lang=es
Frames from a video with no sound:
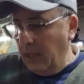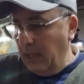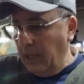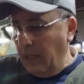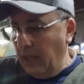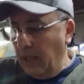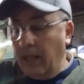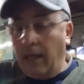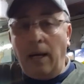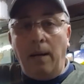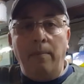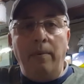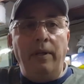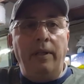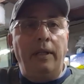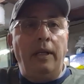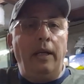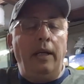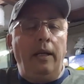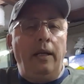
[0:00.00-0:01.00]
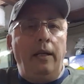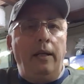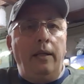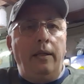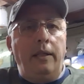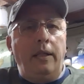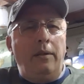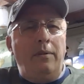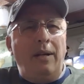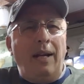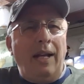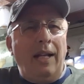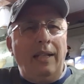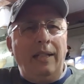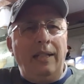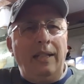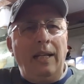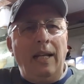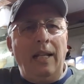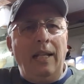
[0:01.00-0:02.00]
eh, realmente tiene una
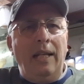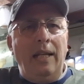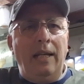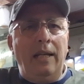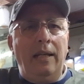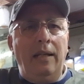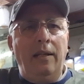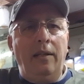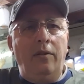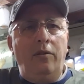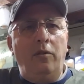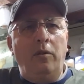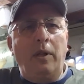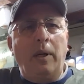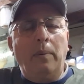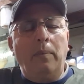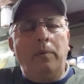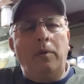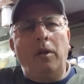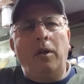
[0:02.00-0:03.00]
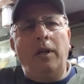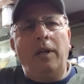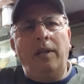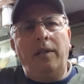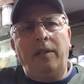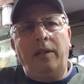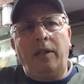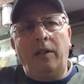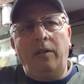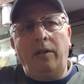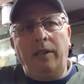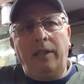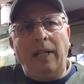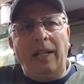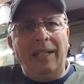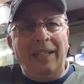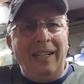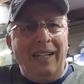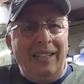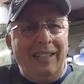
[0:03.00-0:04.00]
cantidad de suscriptores, creo que está
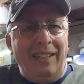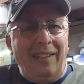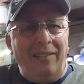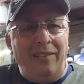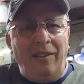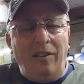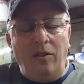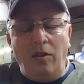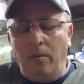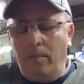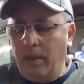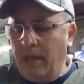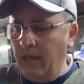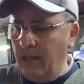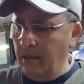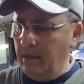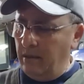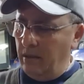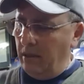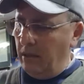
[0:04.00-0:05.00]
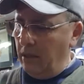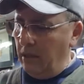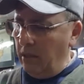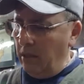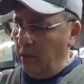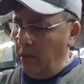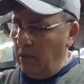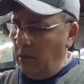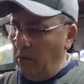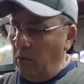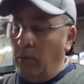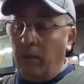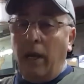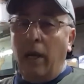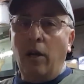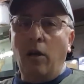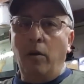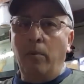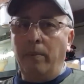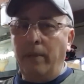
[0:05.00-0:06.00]
en 35.000, una
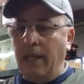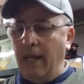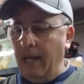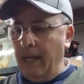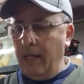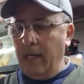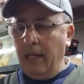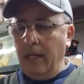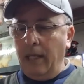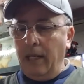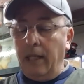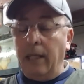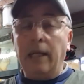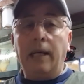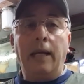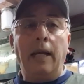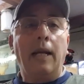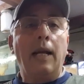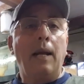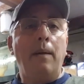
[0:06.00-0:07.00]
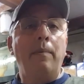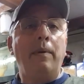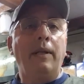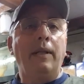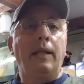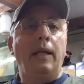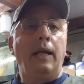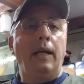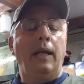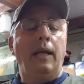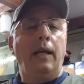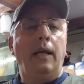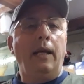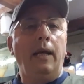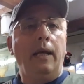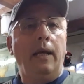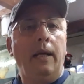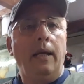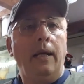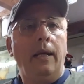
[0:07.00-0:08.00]
enormidad, y que realmente
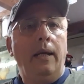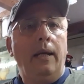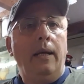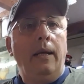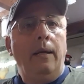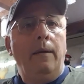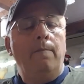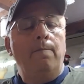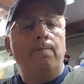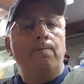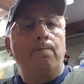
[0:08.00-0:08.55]
eh,